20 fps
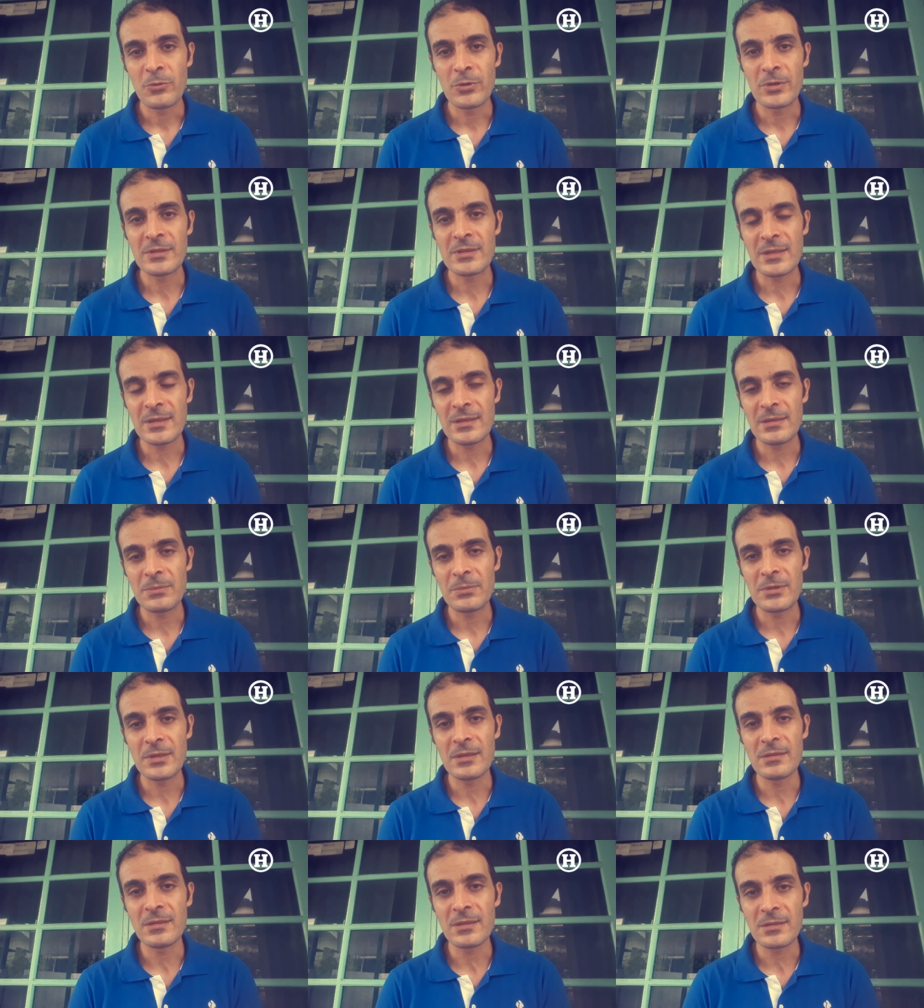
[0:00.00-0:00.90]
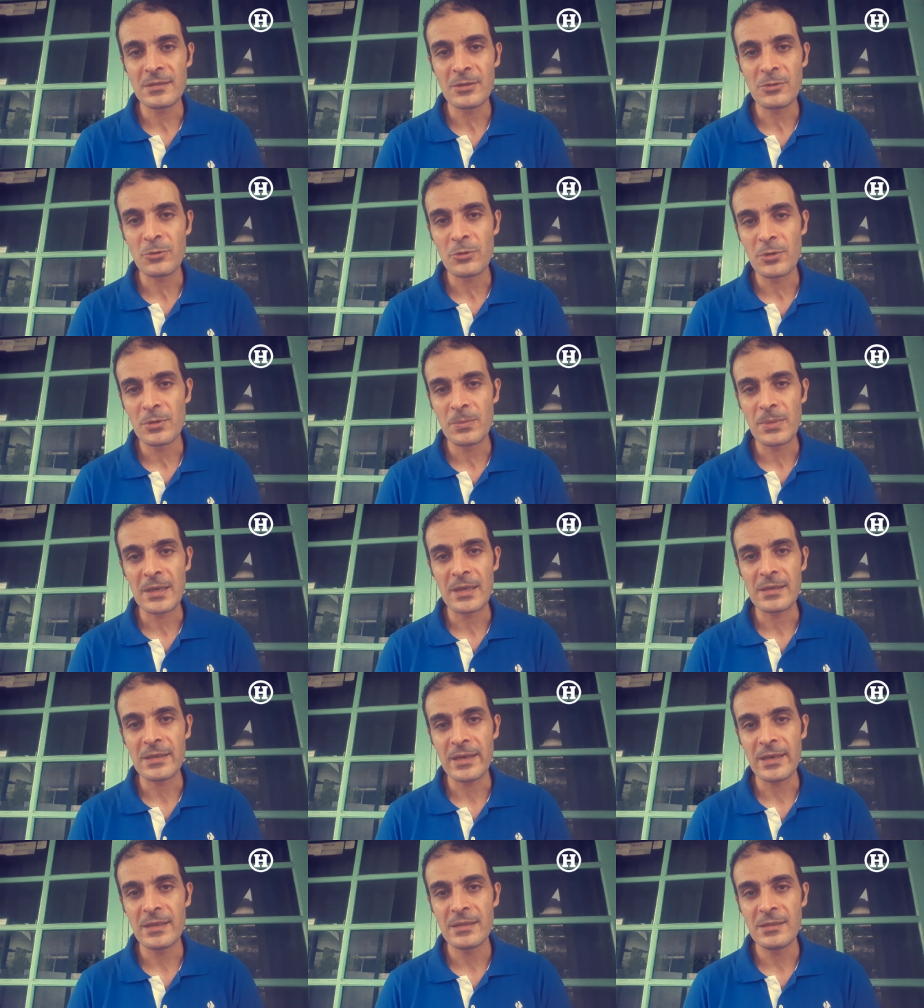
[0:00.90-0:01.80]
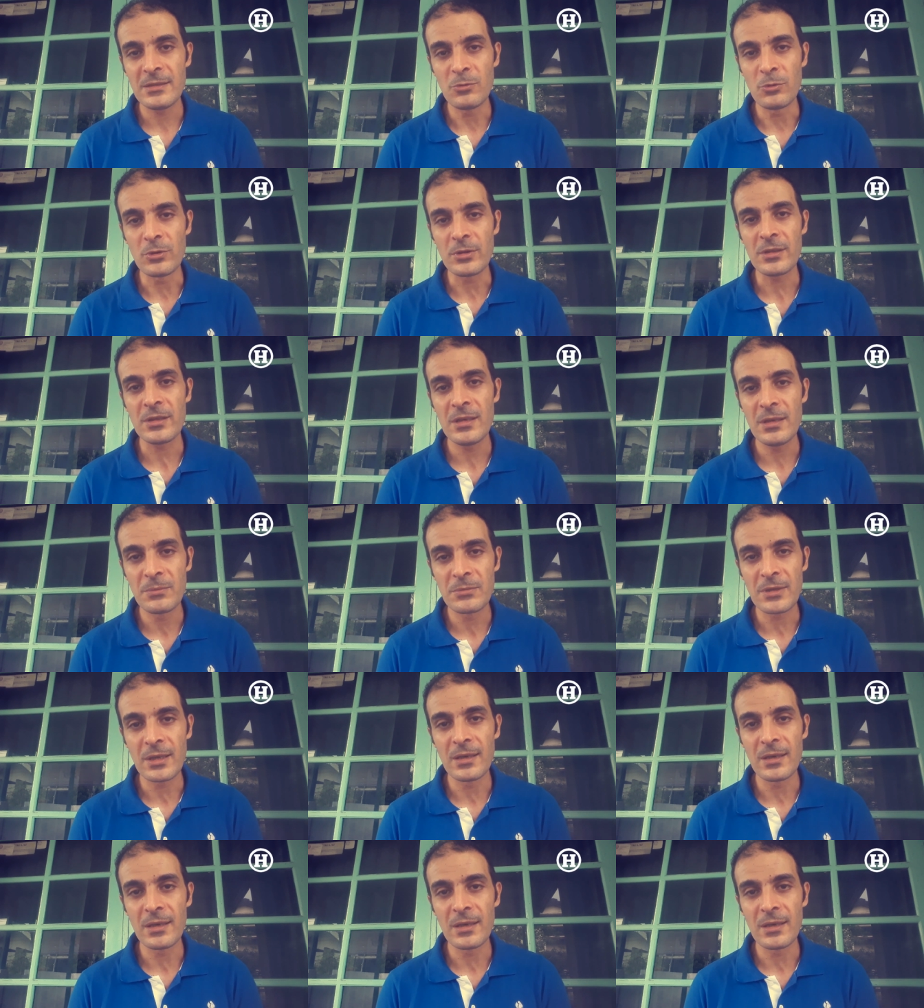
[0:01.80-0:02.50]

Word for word: وانت بتقدر تدخل بلد عادي وقيم